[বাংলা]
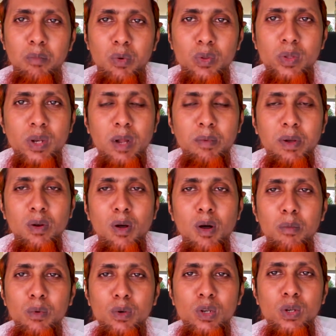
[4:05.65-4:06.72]
বন্ধুরা আমার
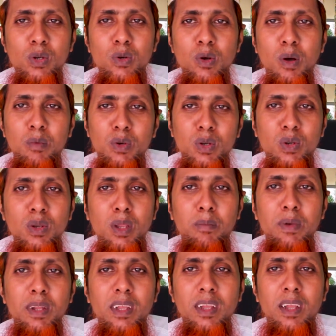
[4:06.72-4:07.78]
অবশ্য অবশ্যই
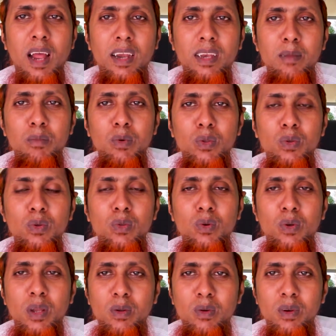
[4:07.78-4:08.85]
আপনাকে খাঁটি মধু
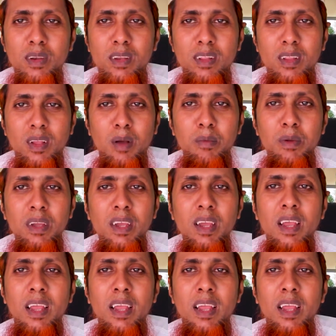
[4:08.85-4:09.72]
জোগাড় করে নিতে হবে